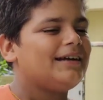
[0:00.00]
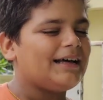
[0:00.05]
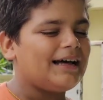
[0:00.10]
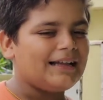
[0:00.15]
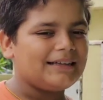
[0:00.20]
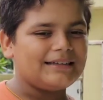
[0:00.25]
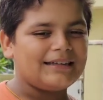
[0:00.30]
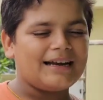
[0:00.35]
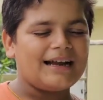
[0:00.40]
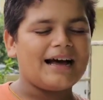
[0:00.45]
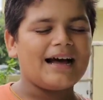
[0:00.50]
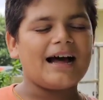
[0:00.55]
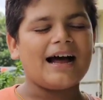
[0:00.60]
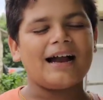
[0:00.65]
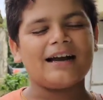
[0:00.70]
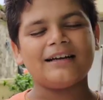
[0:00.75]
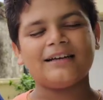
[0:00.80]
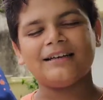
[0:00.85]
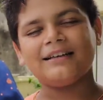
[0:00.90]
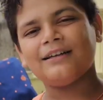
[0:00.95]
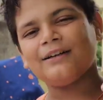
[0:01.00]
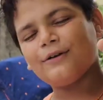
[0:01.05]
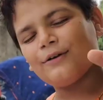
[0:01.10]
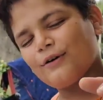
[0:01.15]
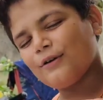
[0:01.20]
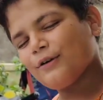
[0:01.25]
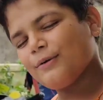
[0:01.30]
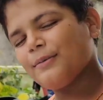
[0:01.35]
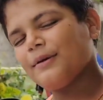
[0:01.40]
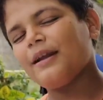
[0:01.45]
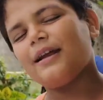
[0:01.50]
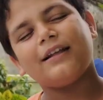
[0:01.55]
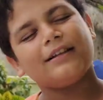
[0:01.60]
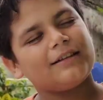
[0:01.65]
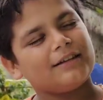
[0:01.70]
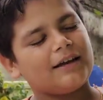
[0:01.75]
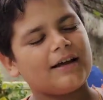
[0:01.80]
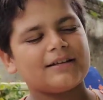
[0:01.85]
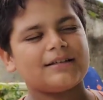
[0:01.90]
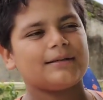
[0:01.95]
डालता रहा आंटी ने लोगों ने मेरा
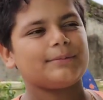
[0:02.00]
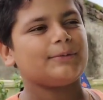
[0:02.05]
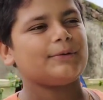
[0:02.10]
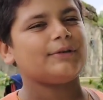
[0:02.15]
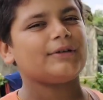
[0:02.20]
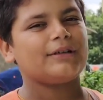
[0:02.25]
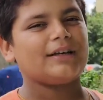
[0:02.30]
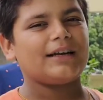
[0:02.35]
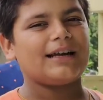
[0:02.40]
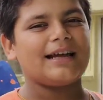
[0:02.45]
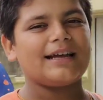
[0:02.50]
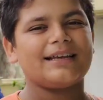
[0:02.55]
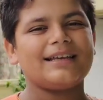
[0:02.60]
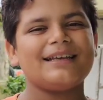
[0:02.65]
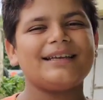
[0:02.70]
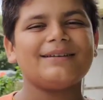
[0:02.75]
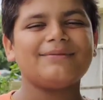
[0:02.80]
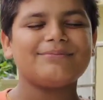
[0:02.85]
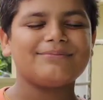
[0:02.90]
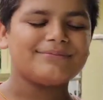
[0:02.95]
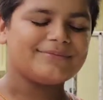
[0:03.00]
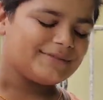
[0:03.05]
इतना सपोर्ट करा की